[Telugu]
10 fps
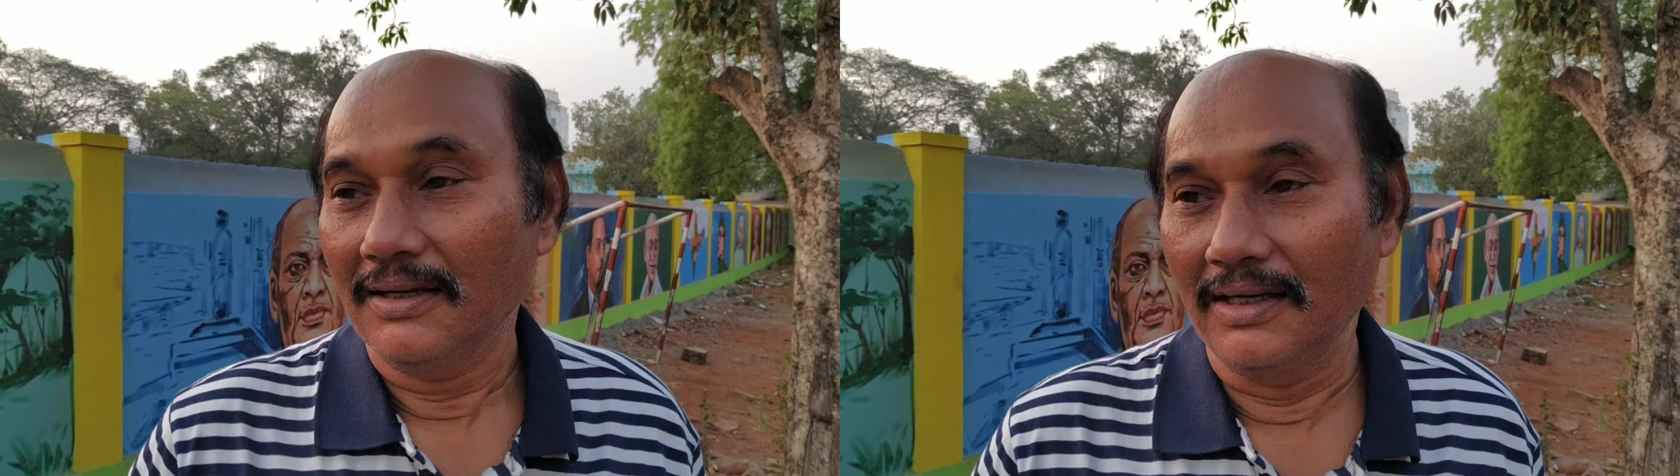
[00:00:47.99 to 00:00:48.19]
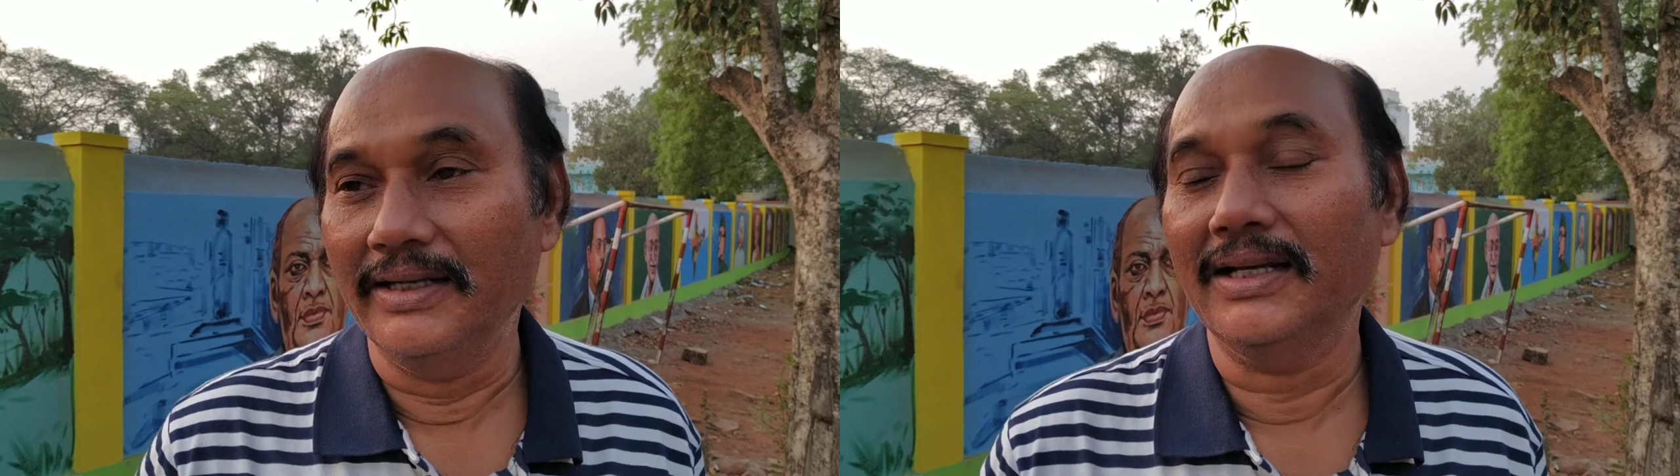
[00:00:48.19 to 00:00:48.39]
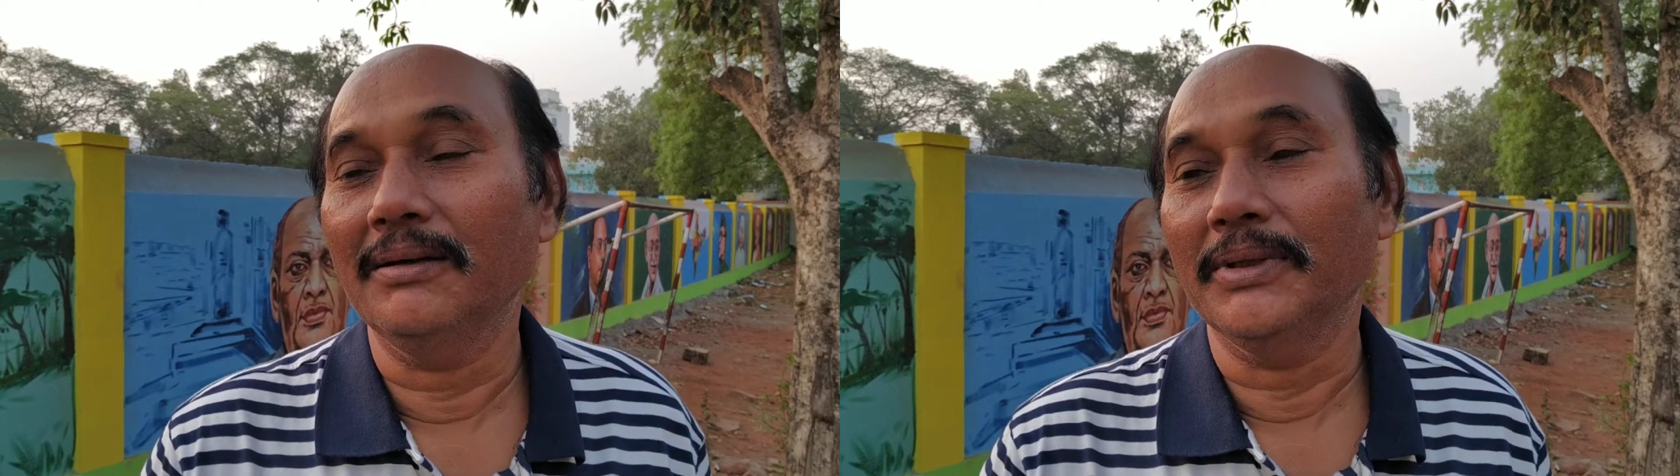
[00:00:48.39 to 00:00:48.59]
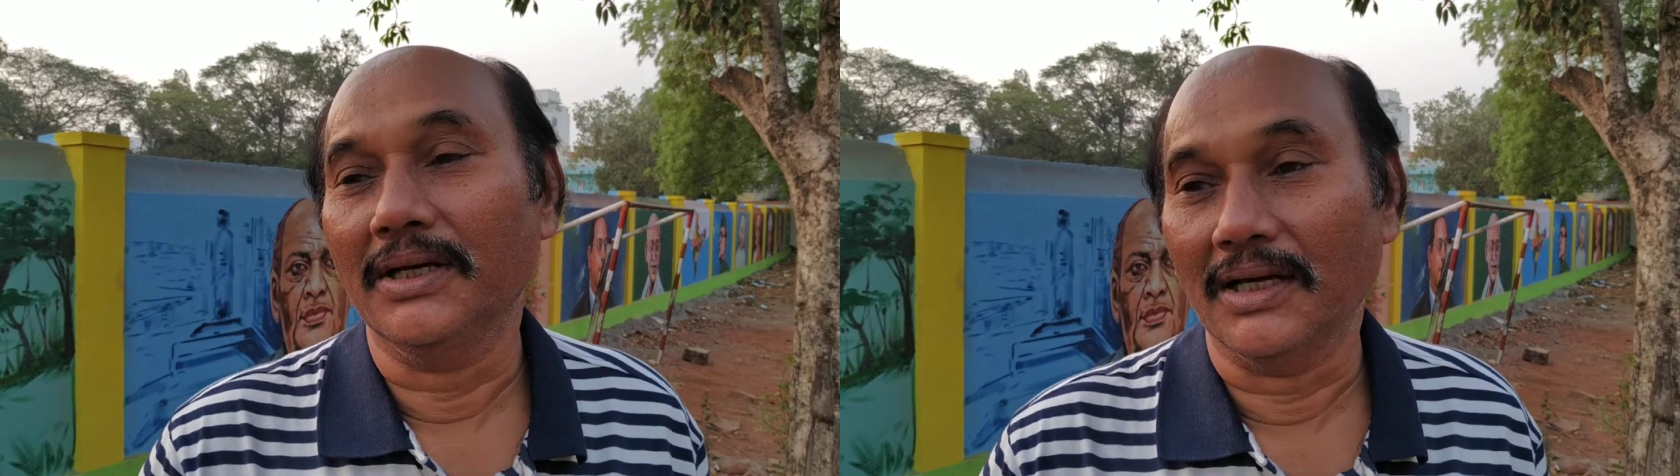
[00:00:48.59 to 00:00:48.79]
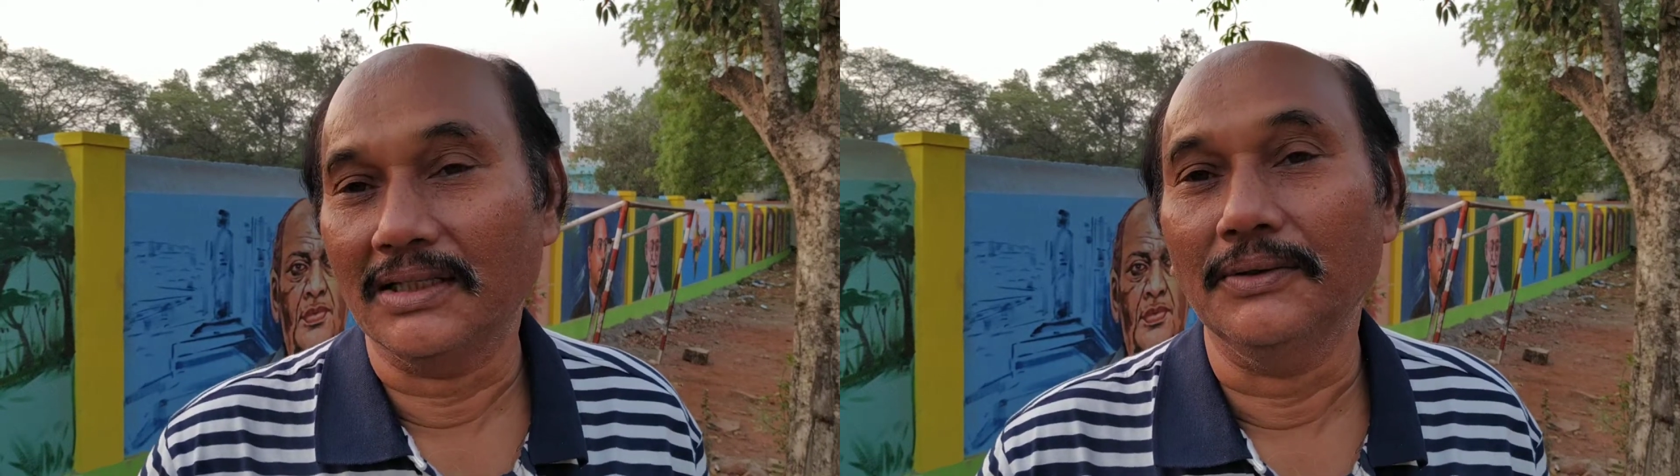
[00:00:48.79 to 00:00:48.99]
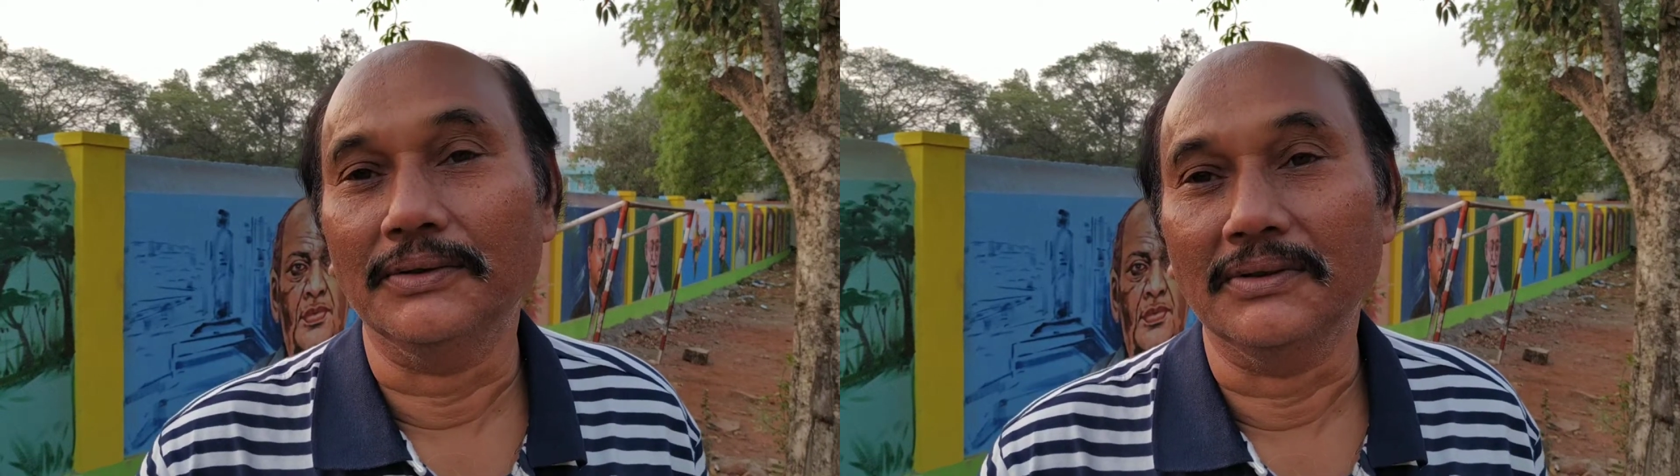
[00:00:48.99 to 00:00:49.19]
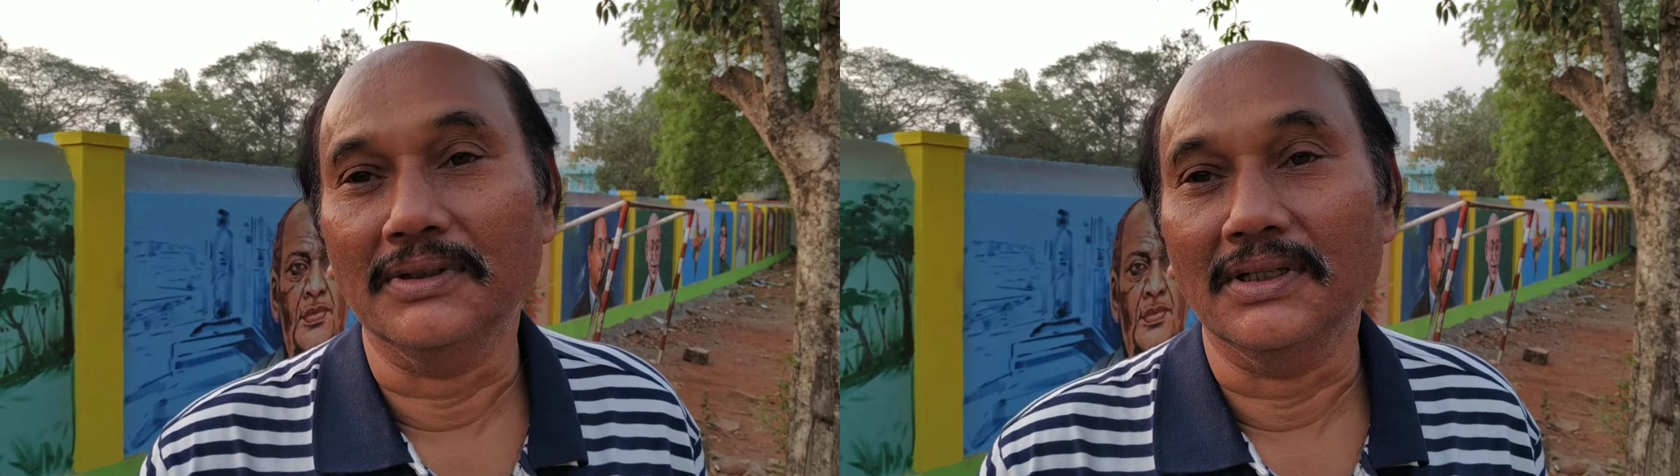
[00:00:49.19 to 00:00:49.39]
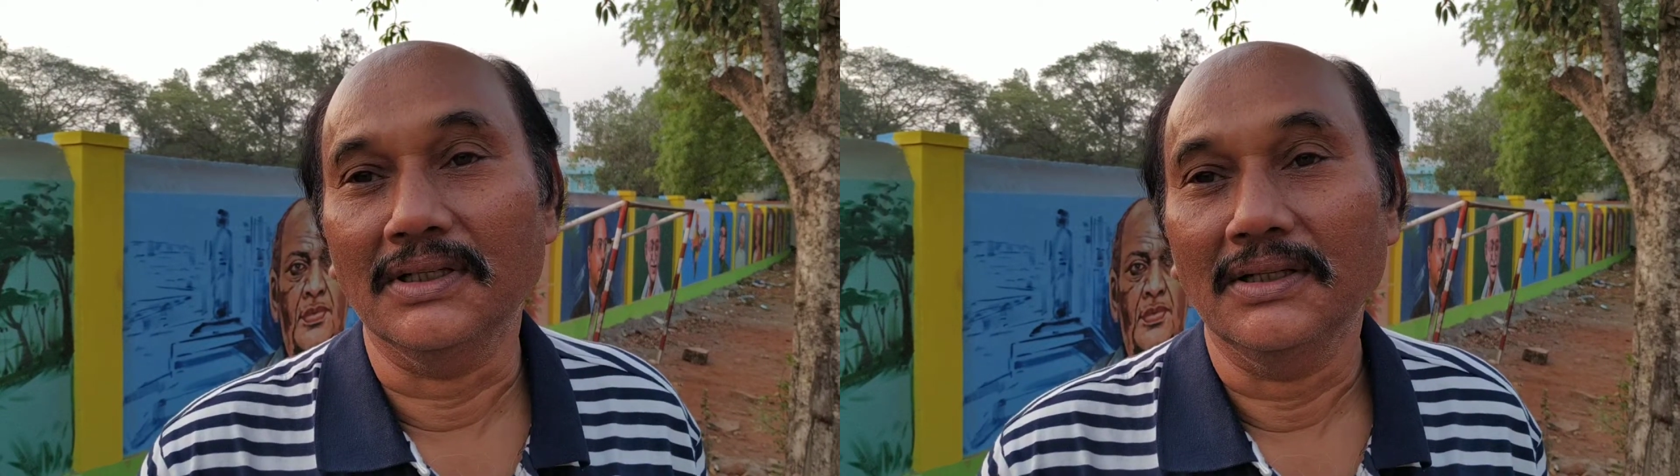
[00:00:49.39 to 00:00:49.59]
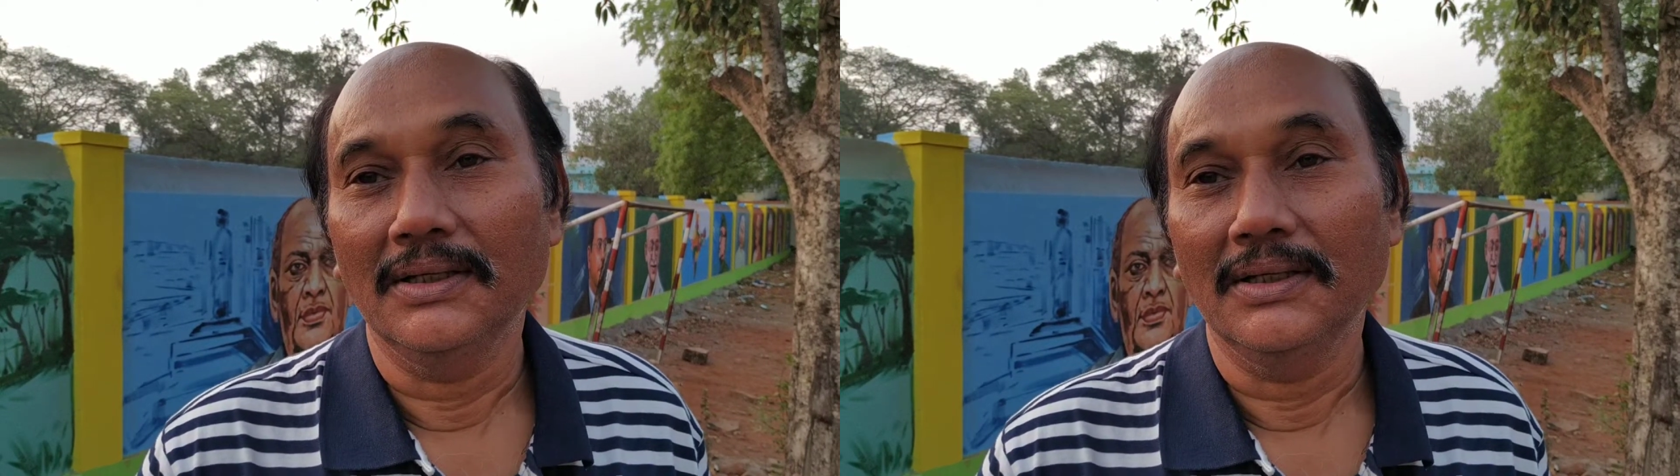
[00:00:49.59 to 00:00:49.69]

క్లియర్గా మీకు అర్థమవుతుందండి